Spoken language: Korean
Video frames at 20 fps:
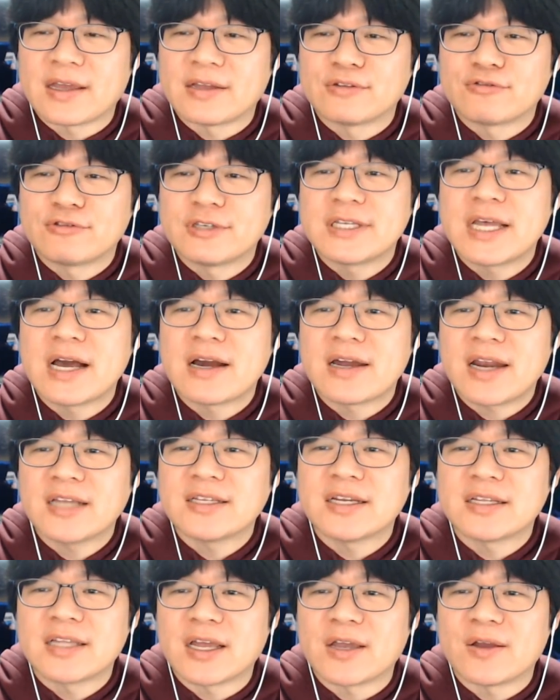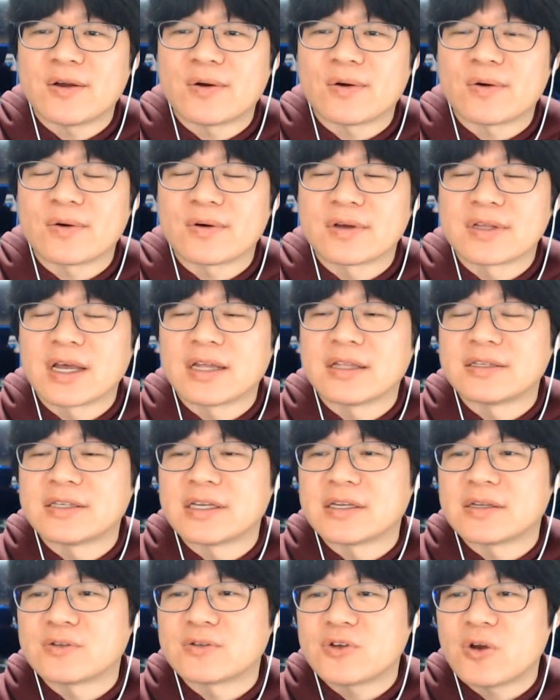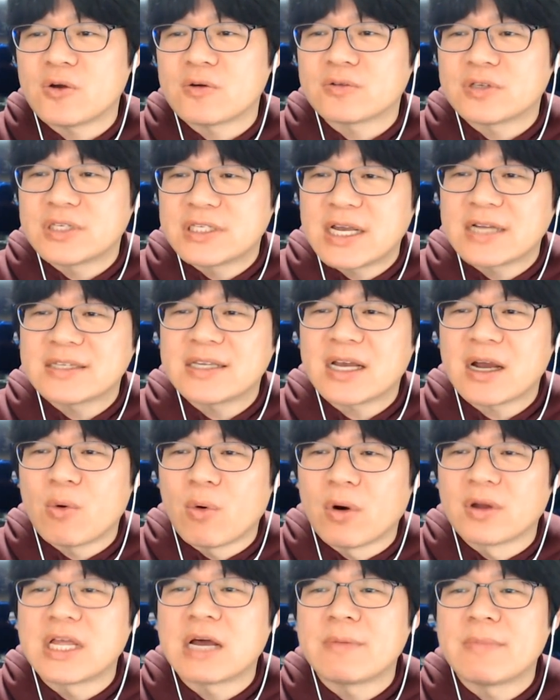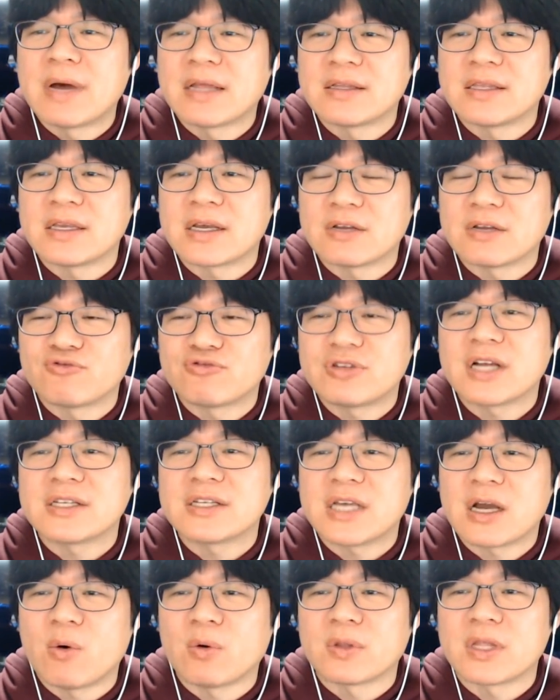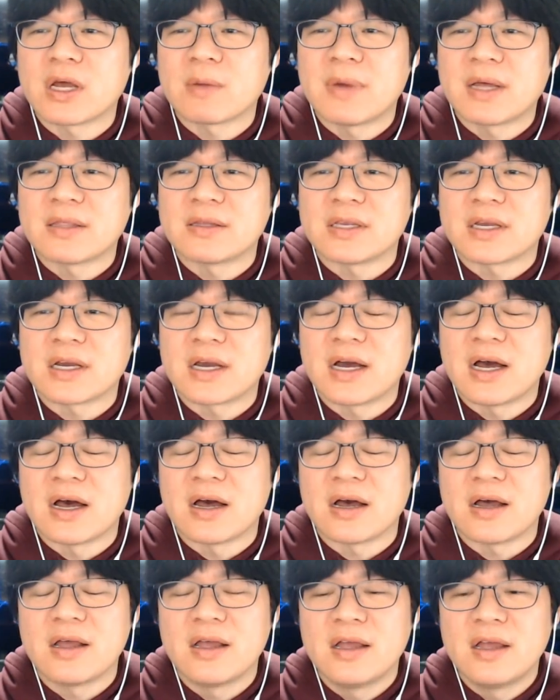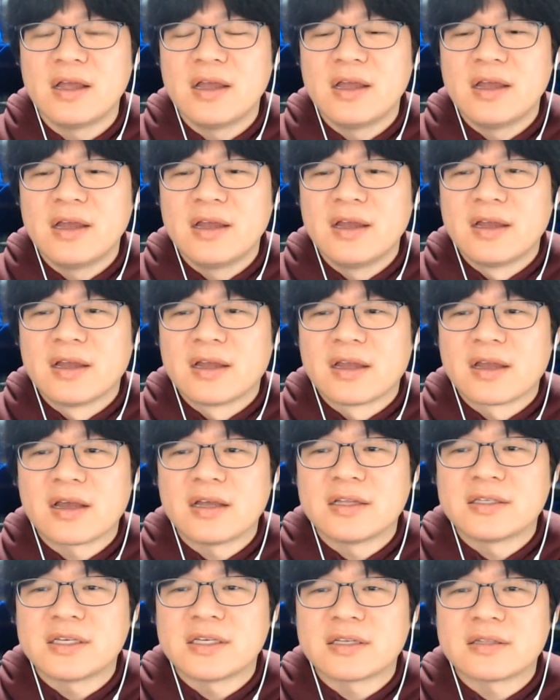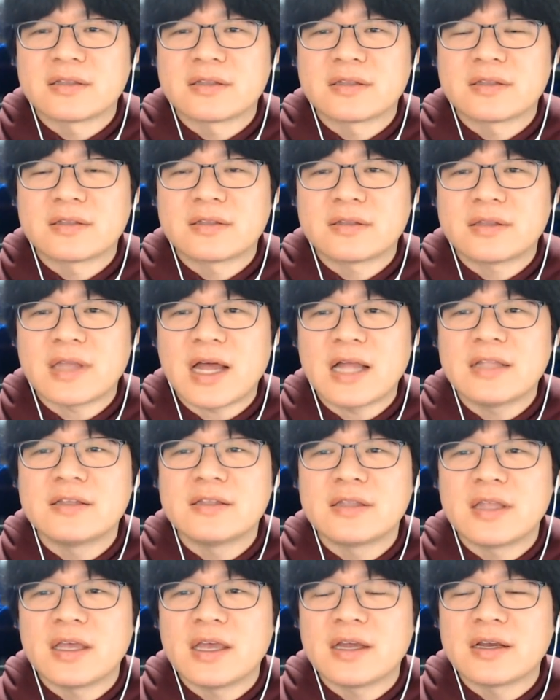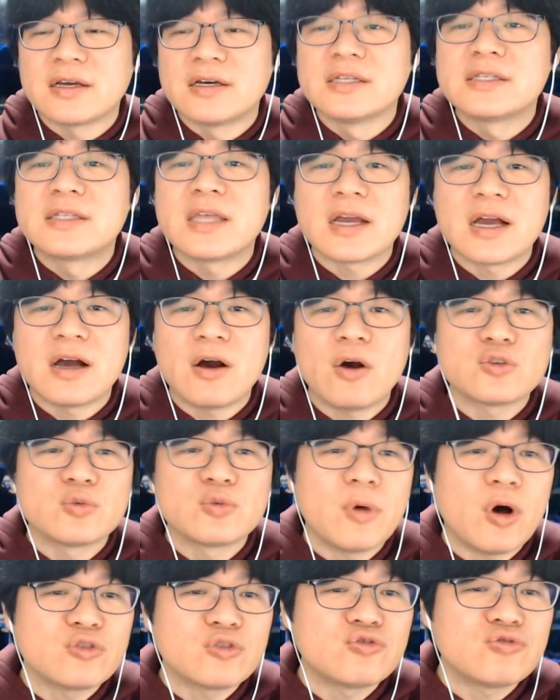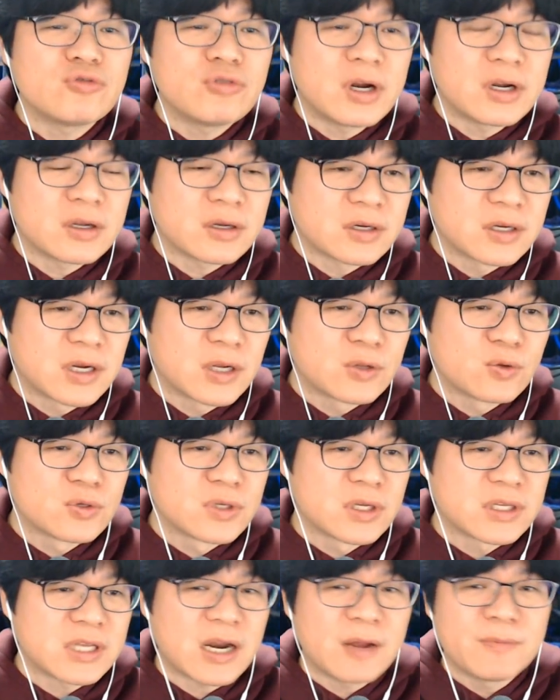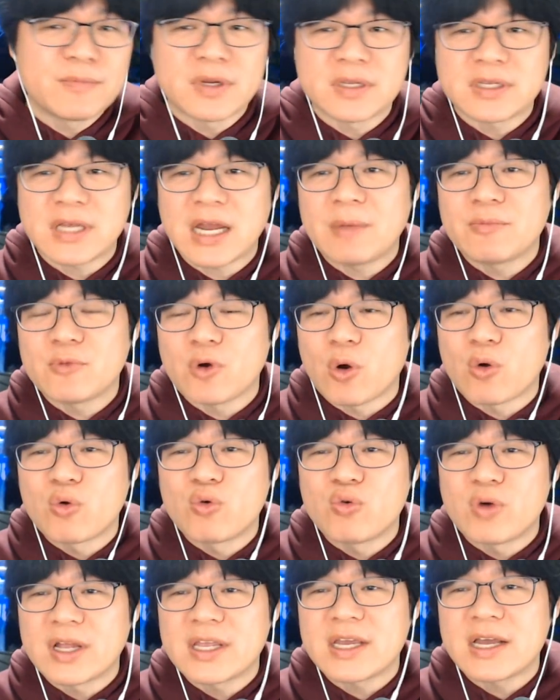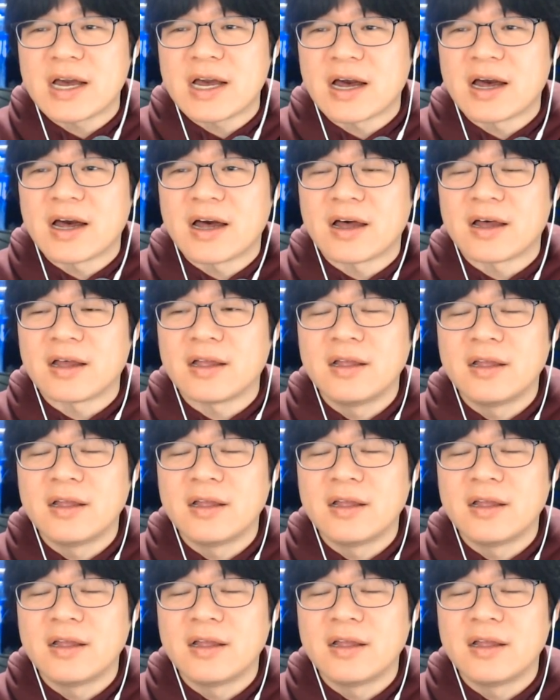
수상을 하잖아요. 그러니까 이제 시상자가 워낙 많으니까 수상자가 워낙 많으니까 그러니까 이제 하는데 그때가 좀 허술할 그래도 이제 사람들이 사람도 없고 하니까